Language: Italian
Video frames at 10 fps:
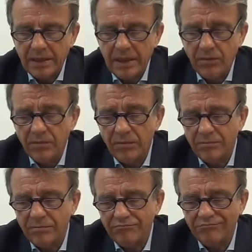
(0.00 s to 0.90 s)
È
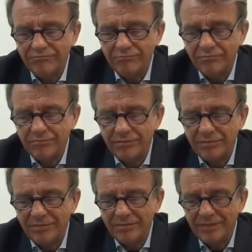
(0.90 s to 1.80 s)

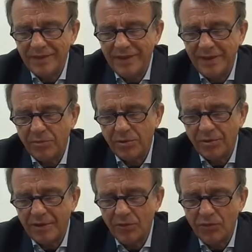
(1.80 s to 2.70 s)
un libro
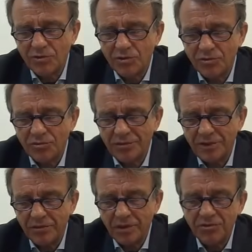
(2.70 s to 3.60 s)
che ha questo
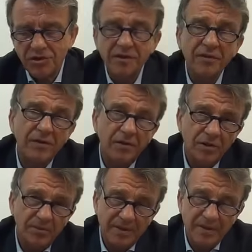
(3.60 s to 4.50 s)
sottotitolo, La gioia di vivere non
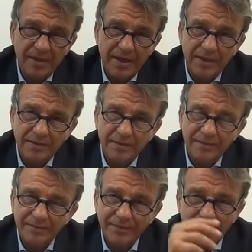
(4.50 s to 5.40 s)
dipende dagli altri.
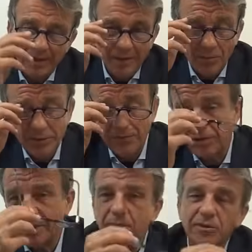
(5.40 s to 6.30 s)
Molte
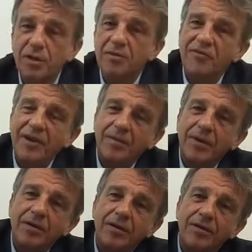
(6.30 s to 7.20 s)
volte le persone mi
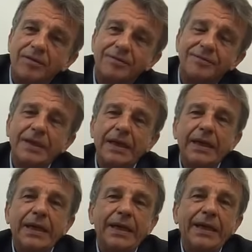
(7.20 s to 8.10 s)
fermano no?
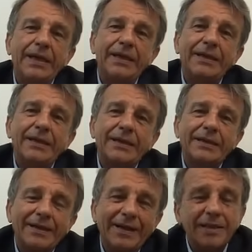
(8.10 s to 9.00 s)
e eh,
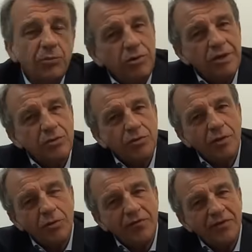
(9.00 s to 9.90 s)
attribuiscono la
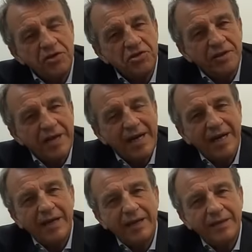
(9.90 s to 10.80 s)
loro
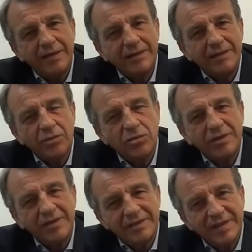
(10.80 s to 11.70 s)
infelicità, la loro
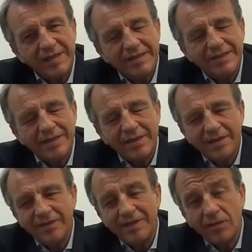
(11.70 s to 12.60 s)
tristezza, la
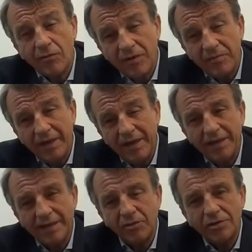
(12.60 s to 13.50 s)
vita che non va
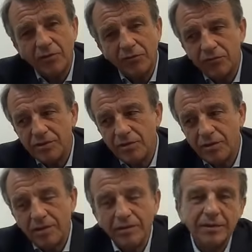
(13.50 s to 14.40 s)
bene, le cose che non
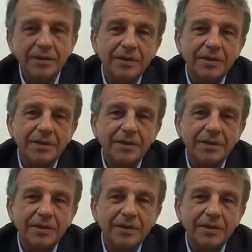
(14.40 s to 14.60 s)
funzionano